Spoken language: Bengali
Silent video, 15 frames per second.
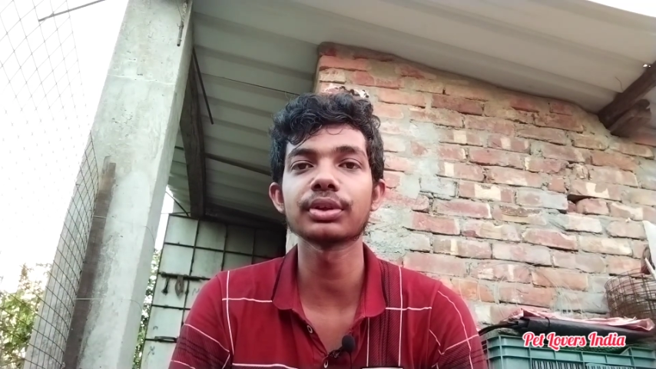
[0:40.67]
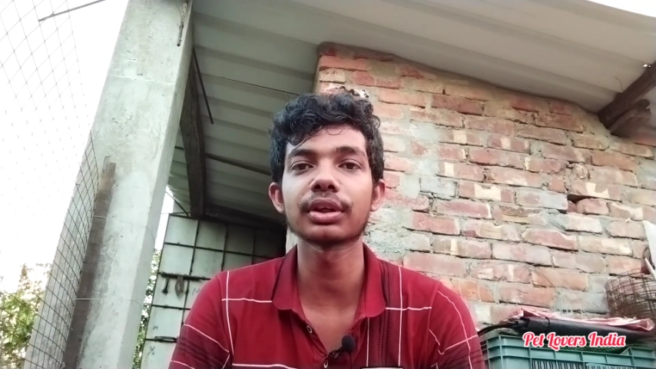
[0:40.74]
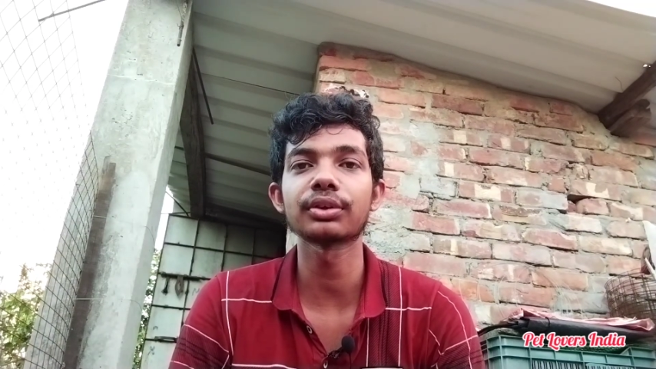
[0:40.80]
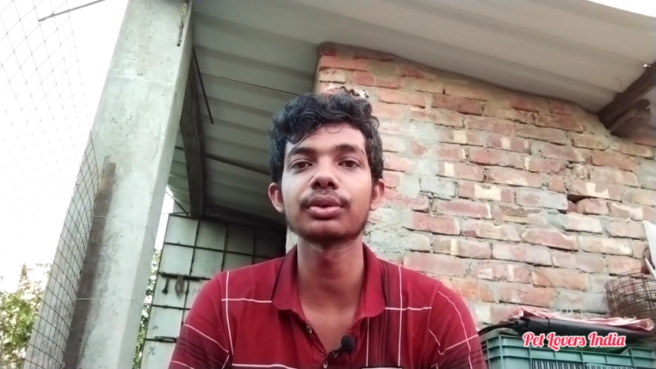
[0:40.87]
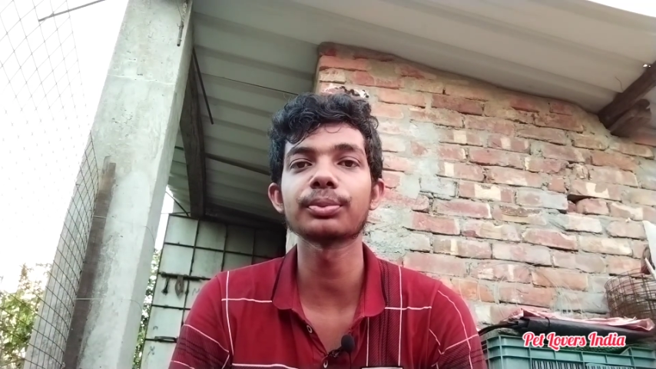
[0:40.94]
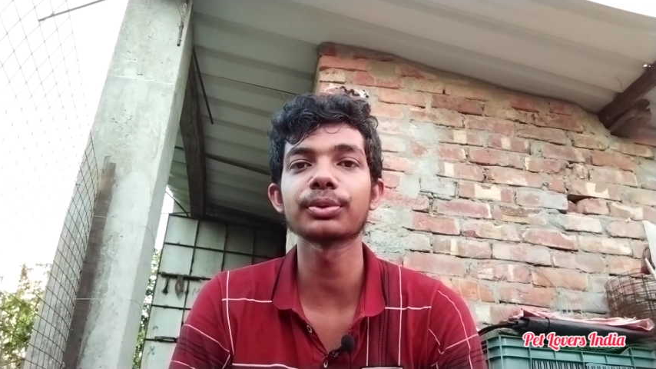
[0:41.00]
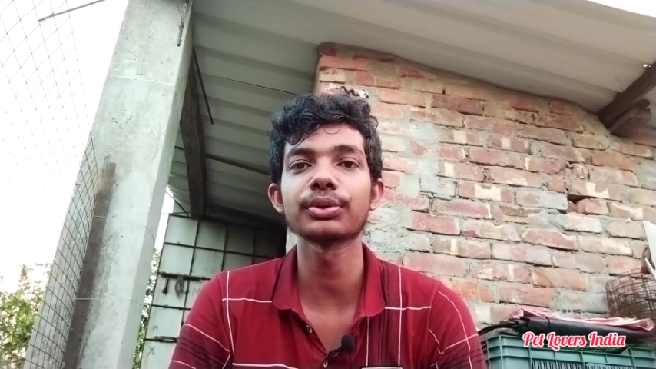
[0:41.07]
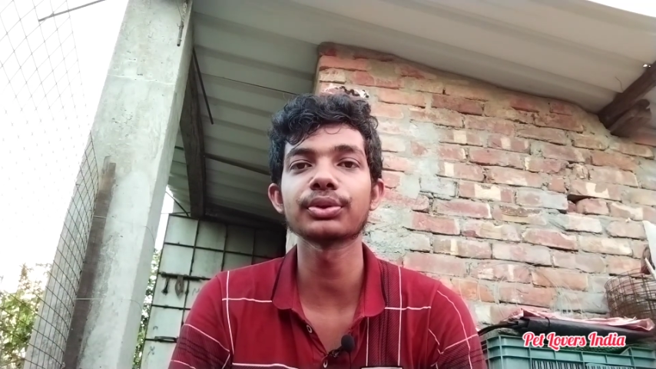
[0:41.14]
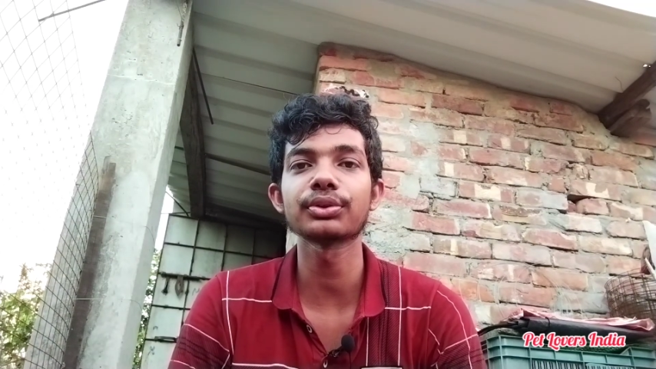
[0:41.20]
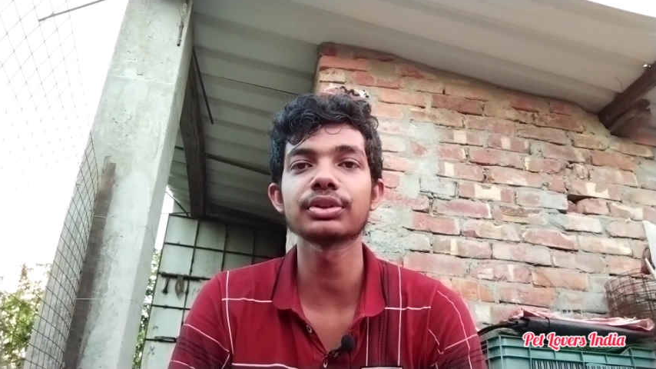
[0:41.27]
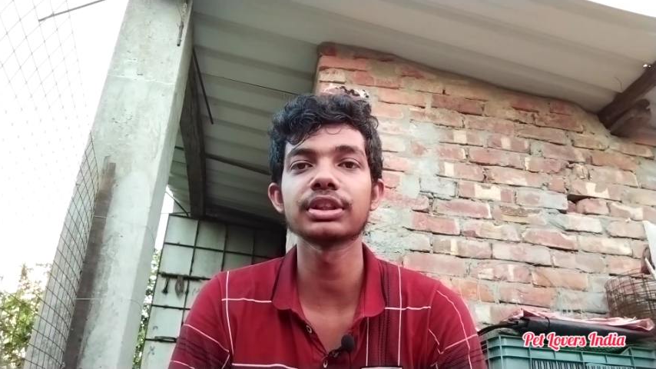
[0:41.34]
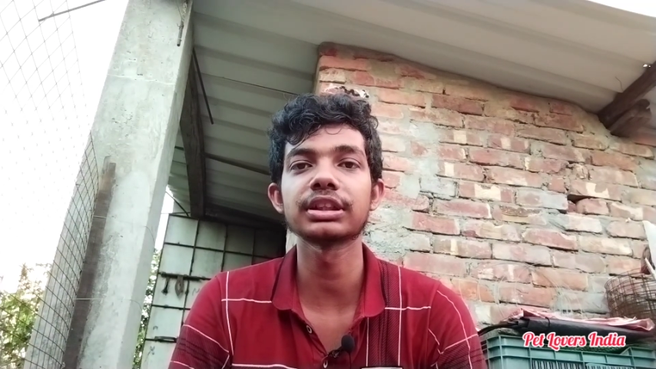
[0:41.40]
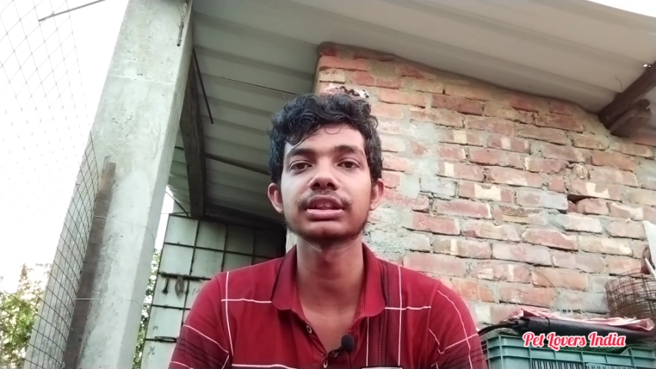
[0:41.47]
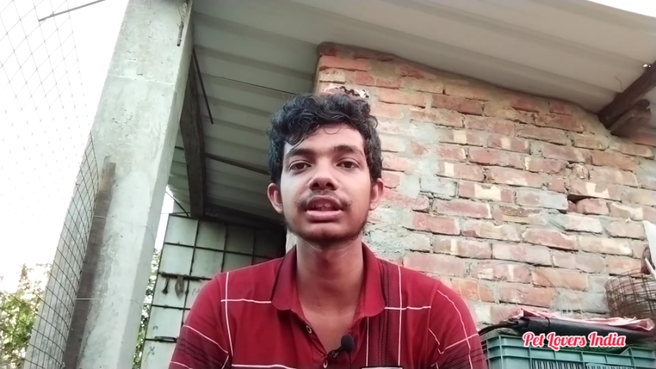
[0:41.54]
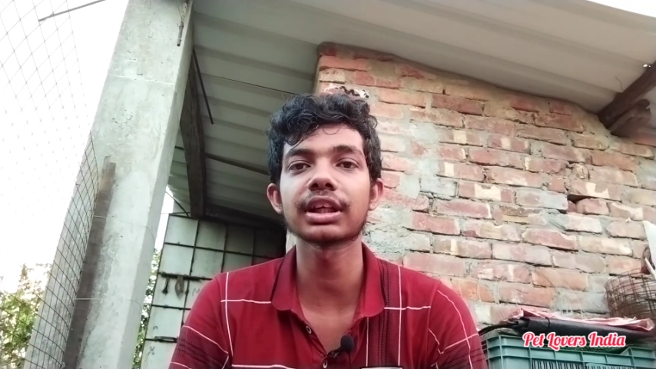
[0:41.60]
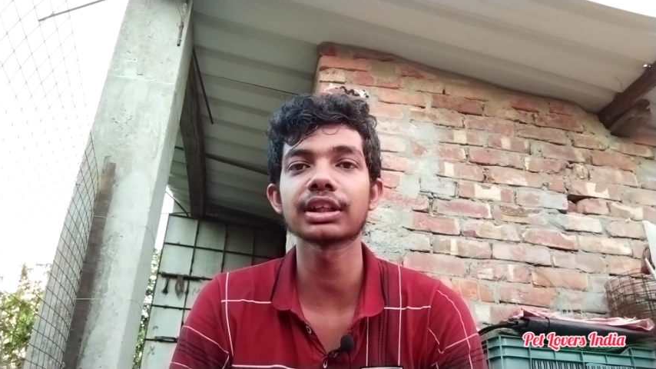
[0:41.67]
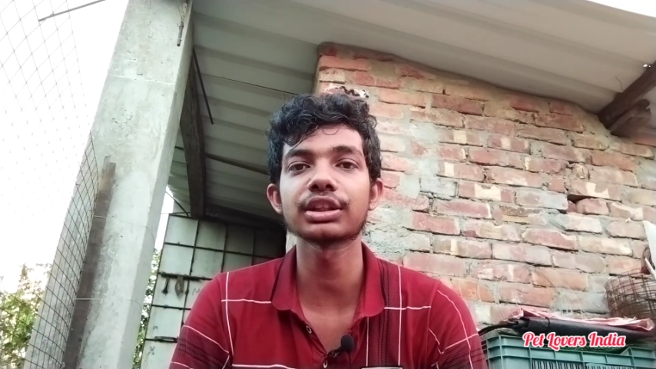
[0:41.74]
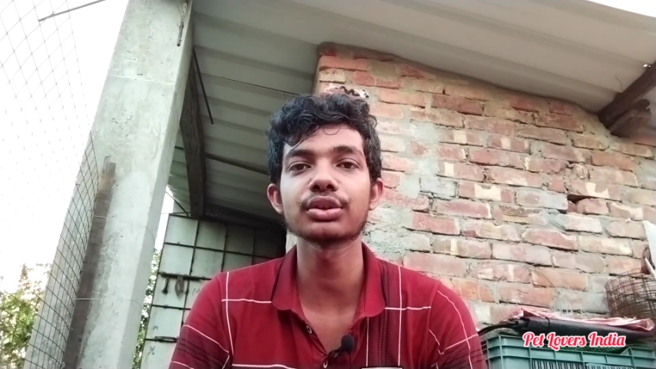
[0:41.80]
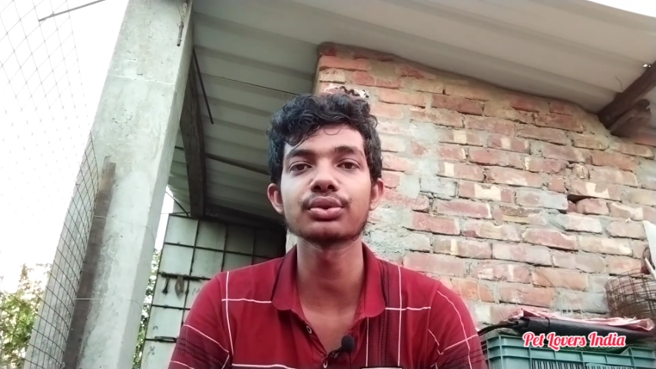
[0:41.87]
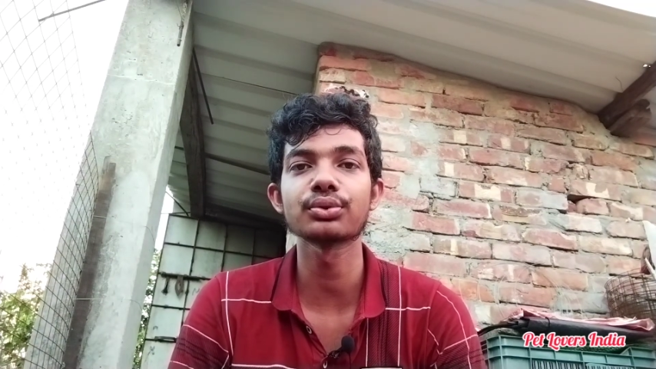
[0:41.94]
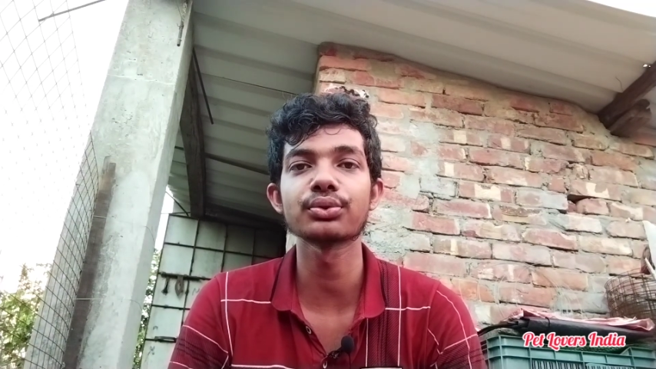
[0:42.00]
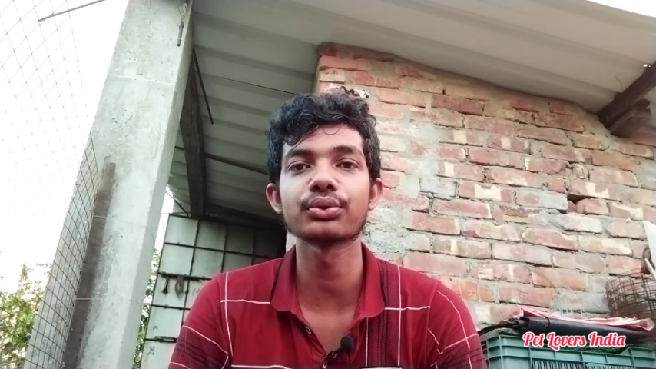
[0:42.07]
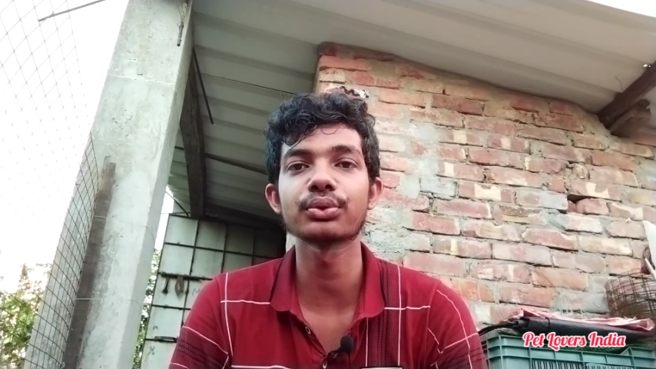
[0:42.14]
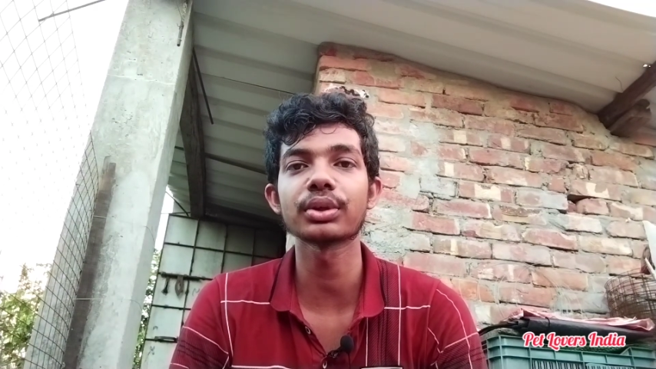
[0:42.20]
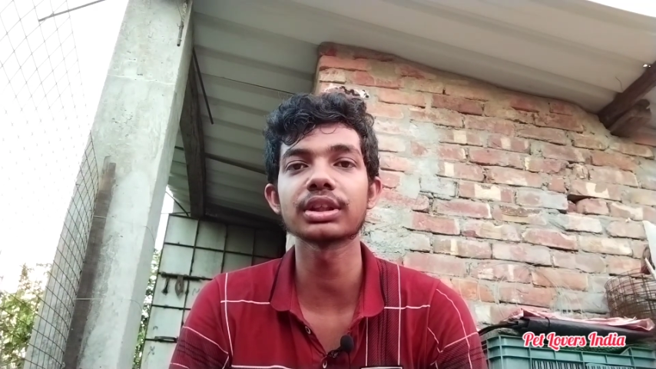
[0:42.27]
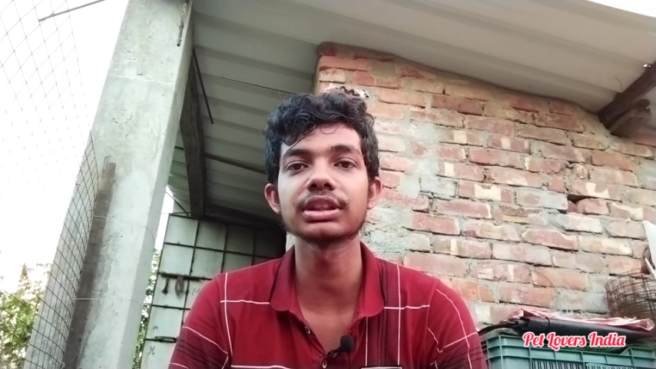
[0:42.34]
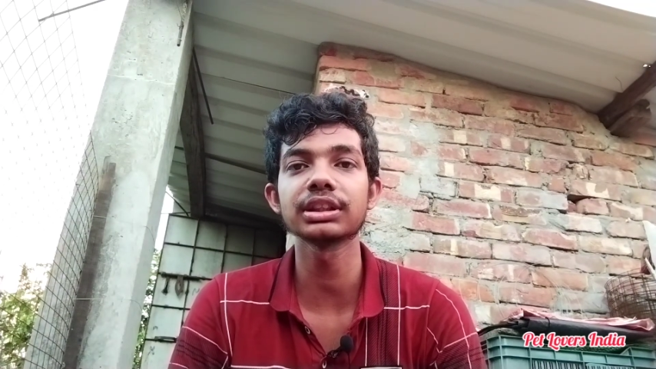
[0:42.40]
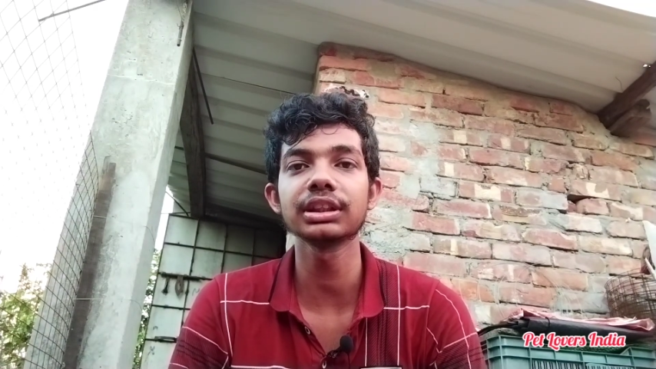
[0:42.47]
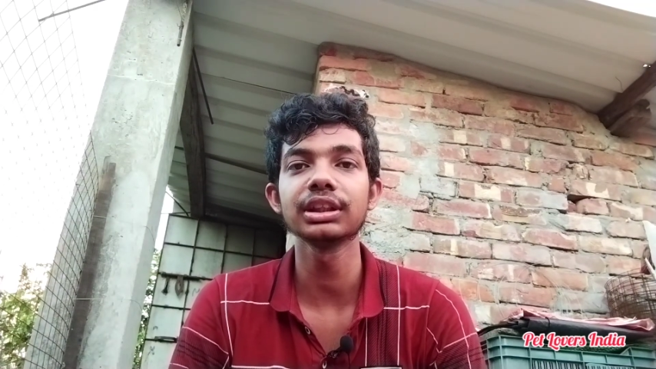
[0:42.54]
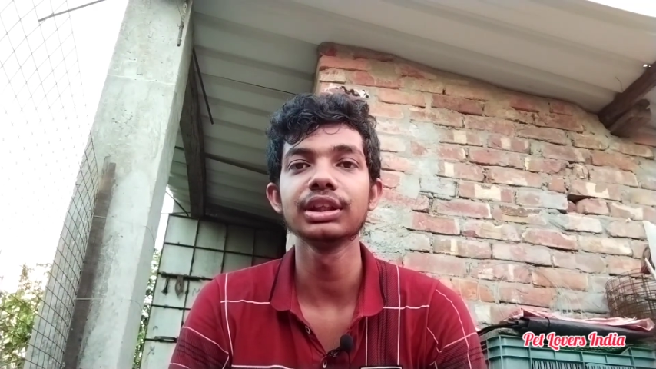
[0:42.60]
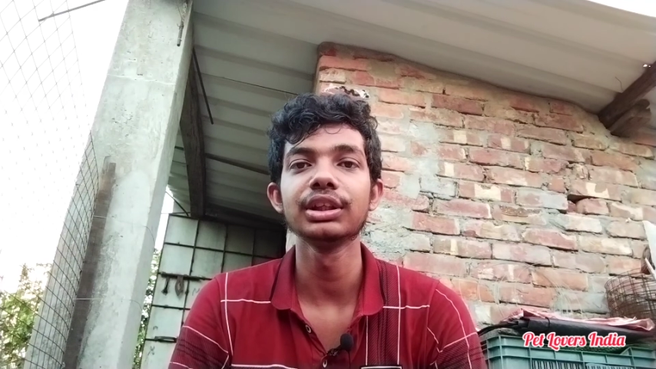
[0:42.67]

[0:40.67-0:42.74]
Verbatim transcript: এখনও পর্যন্ত ঠিকঠাক আছে সুস্থ আছে